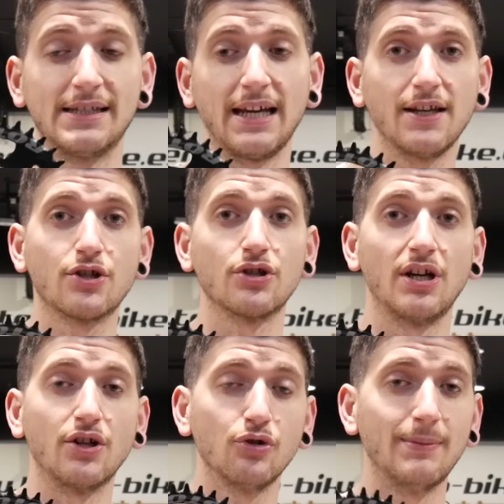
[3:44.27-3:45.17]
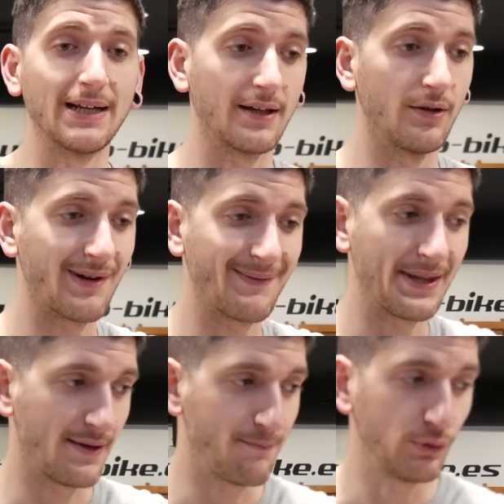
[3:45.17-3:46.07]
Si a eso se le suma que una
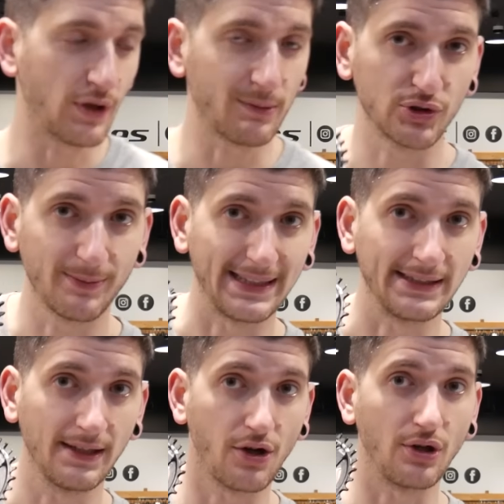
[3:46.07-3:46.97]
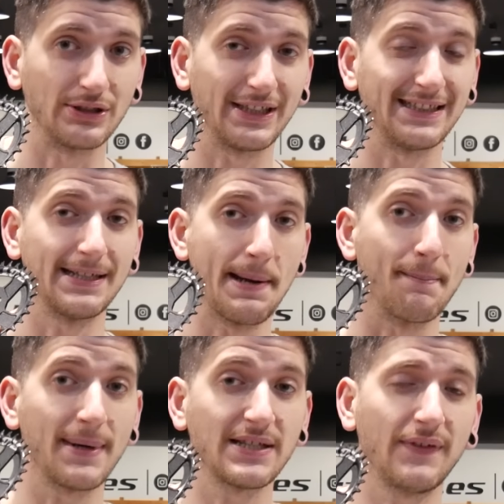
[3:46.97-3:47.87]
vez empujamos más nos es
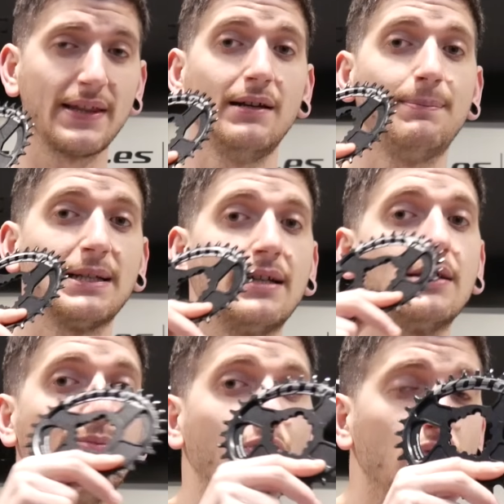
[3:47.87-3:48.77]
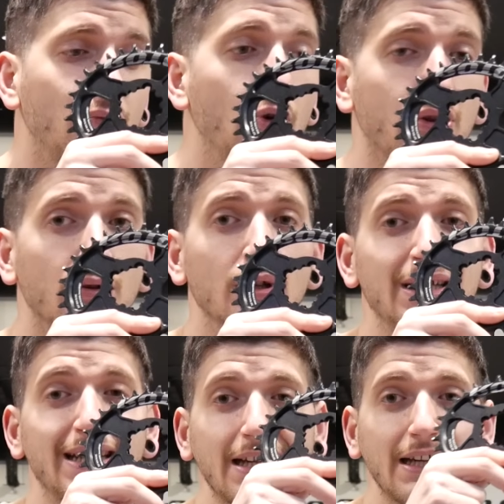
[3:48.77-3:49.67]
más fácil pasar ese punto muerto
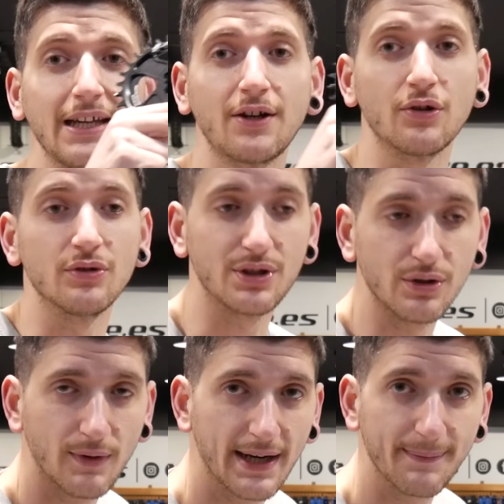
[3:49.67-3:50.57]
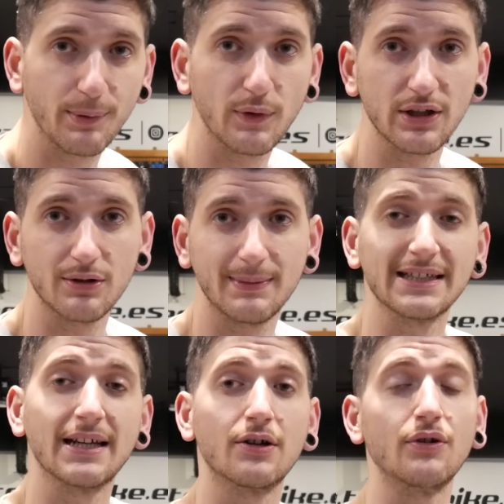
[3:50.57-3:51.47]
y continuar empujando
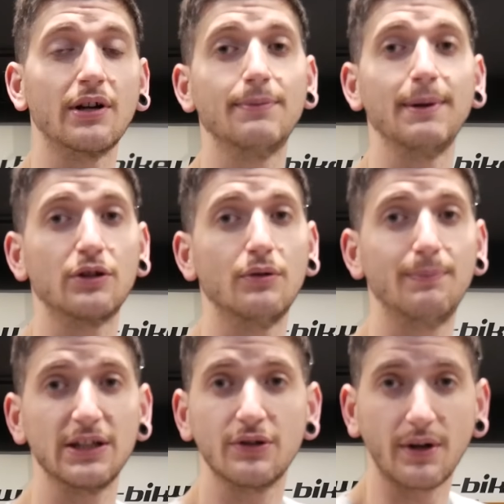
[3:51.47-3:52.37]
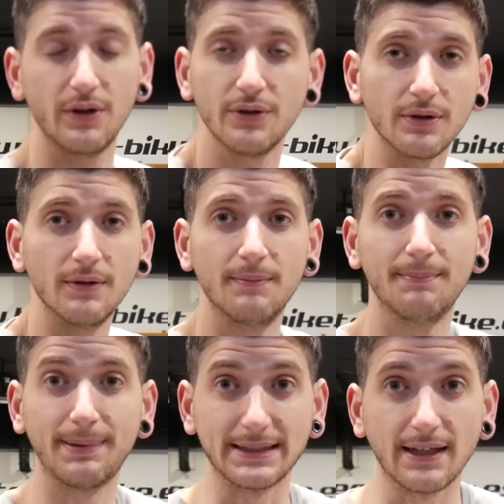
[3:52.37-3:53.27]
más que con respecto a un plato redondo,
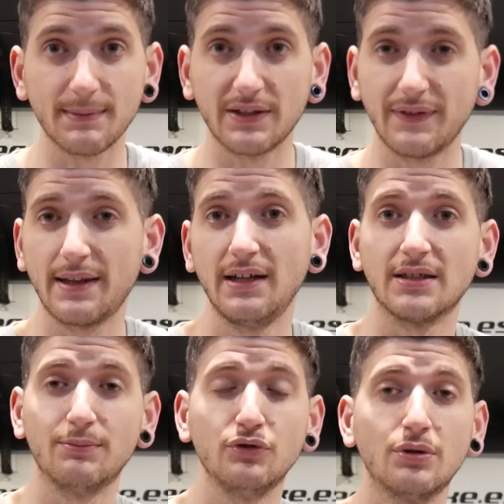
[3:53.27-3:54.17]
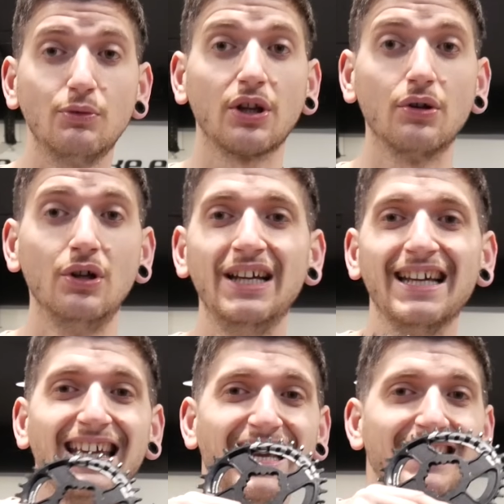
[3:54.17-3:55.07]
pasar más fácil ese punto muerto.
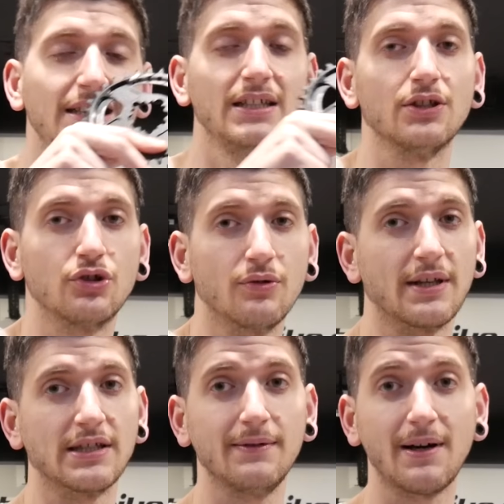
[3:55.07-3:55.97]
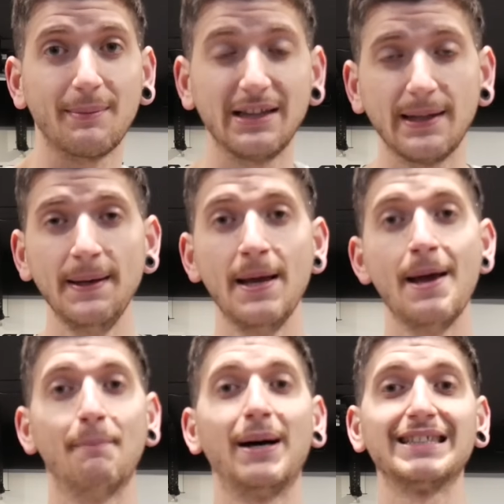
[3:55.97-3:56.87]
Y así sucesivamente
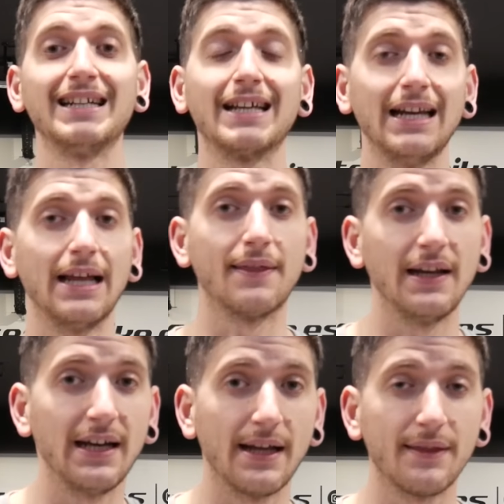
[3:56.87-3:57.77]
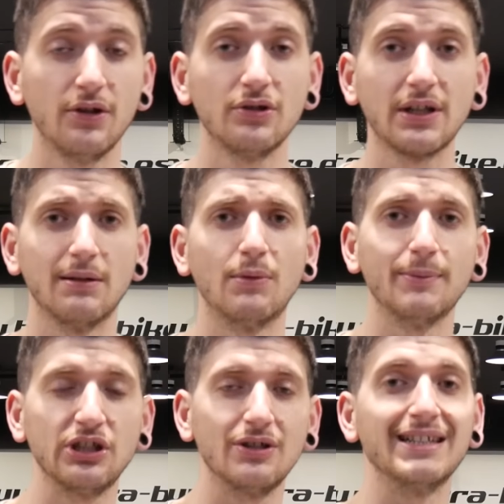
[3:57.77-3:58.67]
va a ser que la aceleración, que el
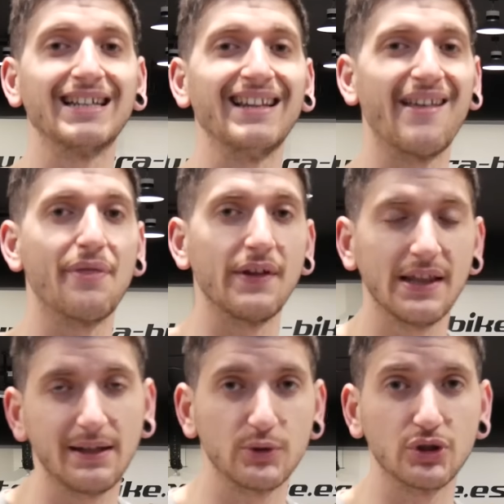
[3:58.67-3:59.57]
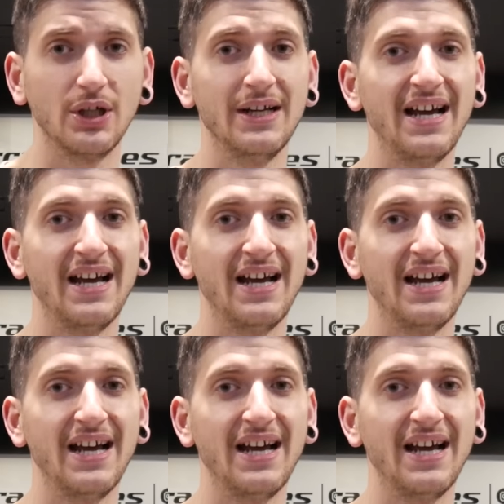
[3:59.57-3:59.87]
momento en el que decidamos